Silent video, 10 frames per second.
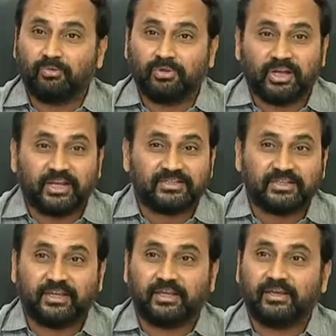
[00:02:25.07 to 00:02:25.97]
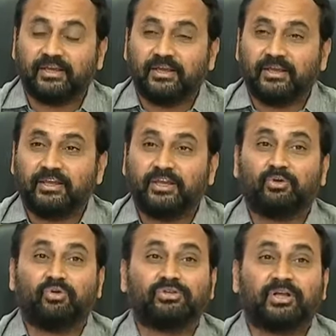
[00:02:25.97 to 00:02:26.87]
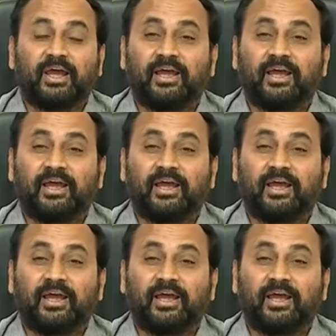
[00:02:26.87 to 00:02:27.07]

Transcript: వదిలేసి ఈ రోజున